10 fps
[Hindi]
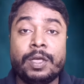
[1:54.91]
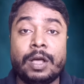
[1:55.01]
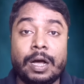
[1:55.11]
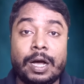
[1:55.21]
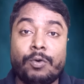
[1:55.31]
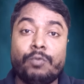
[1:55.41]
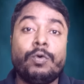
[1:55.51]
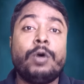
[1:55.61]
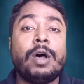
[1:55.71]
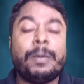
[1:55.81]

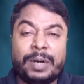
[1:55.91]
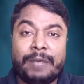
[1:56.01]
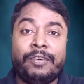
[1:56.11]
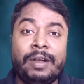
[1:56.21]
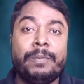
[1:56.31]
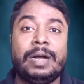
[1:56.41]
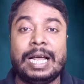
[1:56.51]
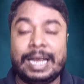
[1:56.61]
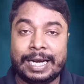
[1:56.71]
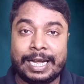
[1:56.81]
वो अपने फिल्म बना
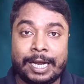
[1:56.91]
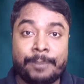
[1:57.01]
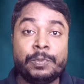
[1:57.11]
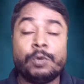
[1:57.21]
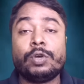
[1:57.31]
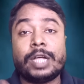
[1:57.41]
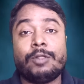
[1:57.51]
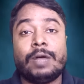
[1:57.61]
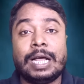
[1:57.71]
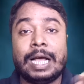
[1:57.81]
लेंगे उनके
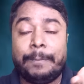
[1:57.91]
द्वारा